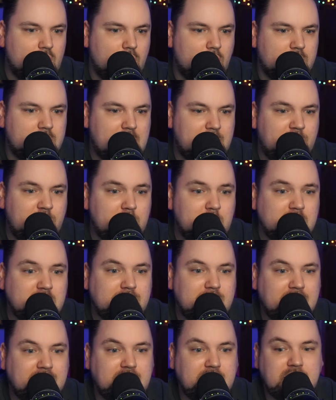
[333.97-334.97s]
und am
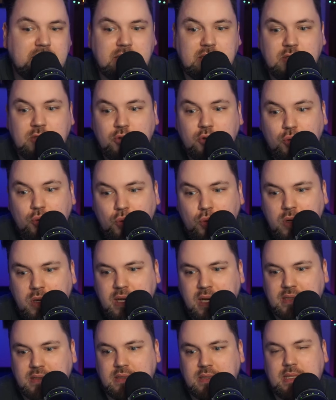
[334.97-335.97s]
25.
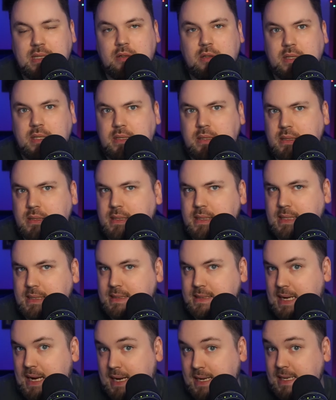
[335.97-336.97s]
Juli, also das ist ja noch nicht, das sind
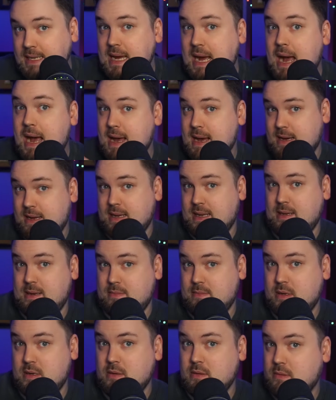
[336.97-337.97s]
jetzt keine Jahre,
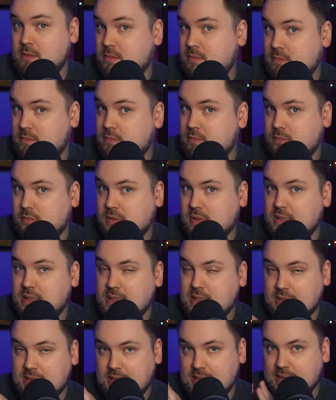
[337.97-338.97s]
ne? das
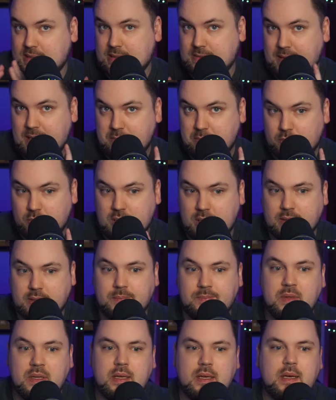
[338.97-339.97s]
sind jetzt erst zwei
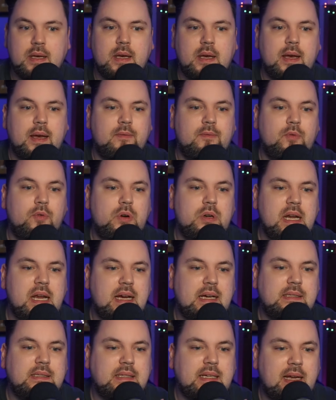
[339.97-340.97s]
Monate, wurde
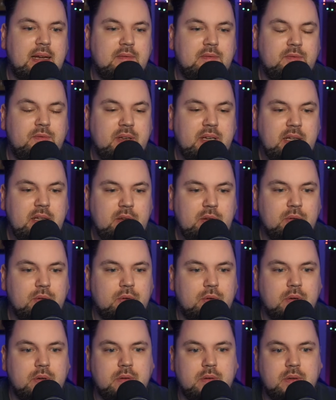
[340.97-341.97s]
erst ein
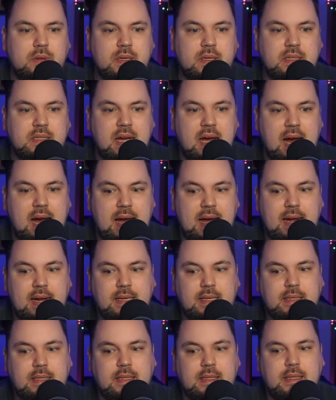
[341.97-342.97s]
Video
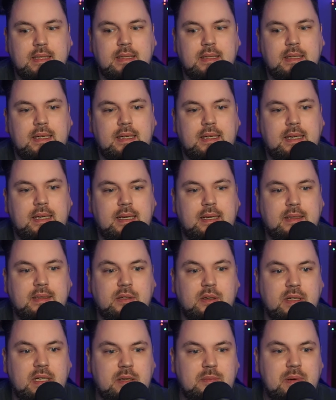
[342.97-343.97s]
geteilt. Äh,
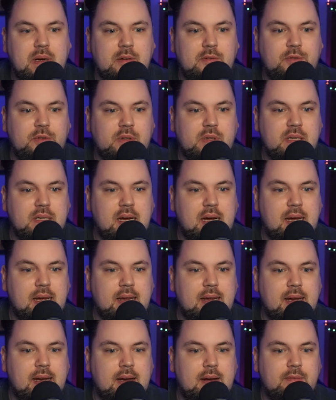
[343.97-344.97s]
ist noch nicht mal ein Vierteljahr
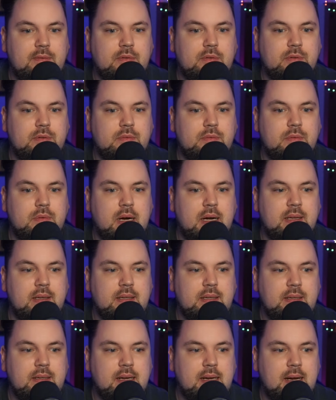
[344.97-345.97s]
her, wo
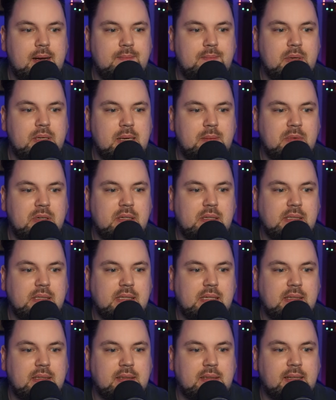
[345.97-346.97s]
Alina mit einem
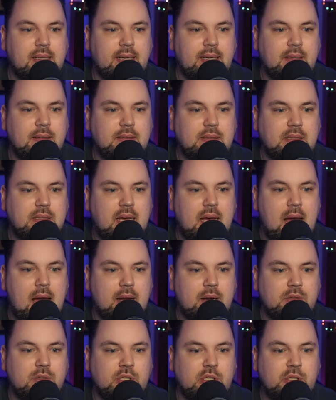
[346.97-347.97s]
glitzernden Ring
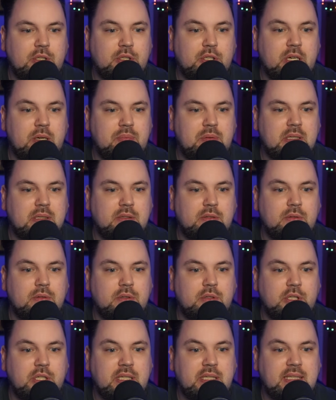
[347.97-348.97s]
zeigt und sie schrieb
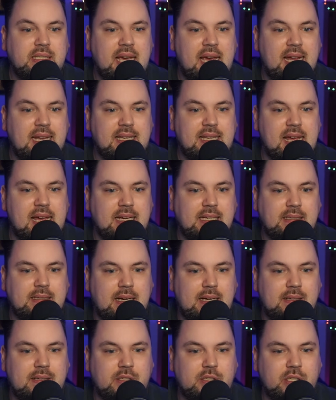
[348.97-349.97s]
dazu, she said yes,
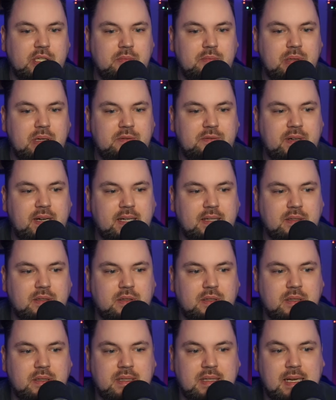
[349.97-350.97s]
alles schien perfekt,
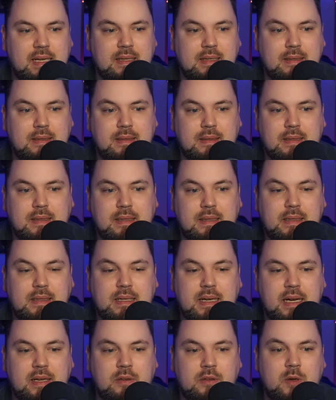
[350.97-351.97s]
doch dann ging
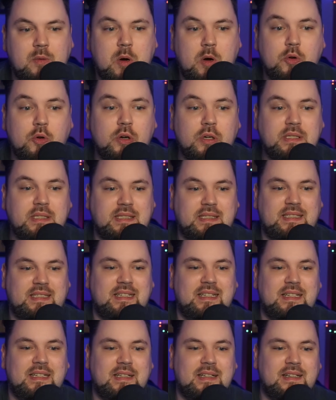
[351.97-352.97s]
Trennung im
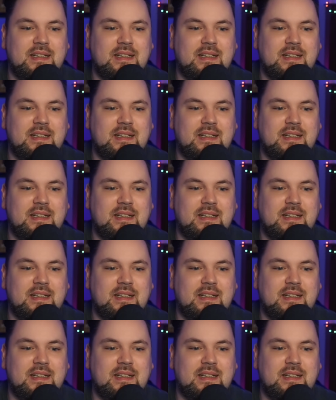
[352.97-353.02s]
August